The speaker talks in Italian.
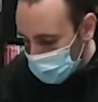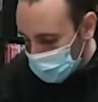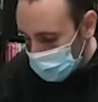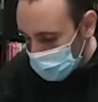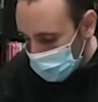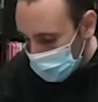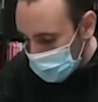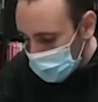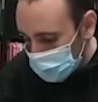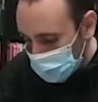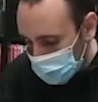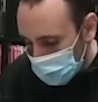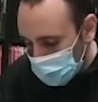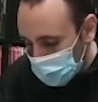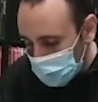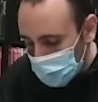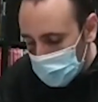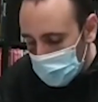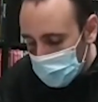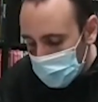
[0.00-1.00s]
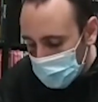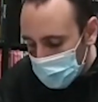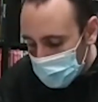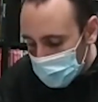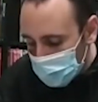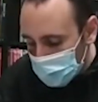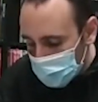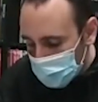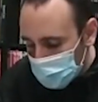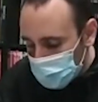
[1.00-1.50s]
un dito
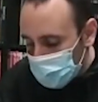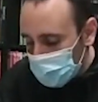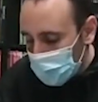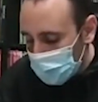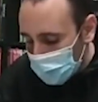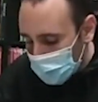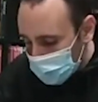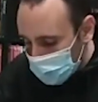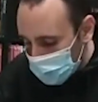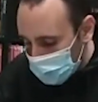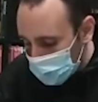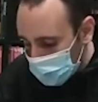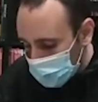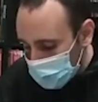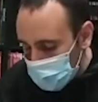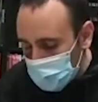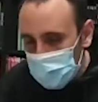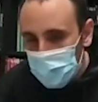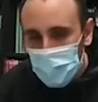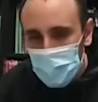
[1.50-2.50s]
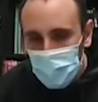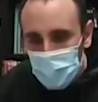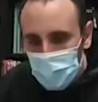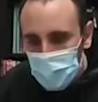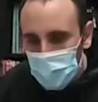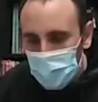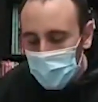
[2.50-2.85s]
eh, sulla macchina, sul vetro,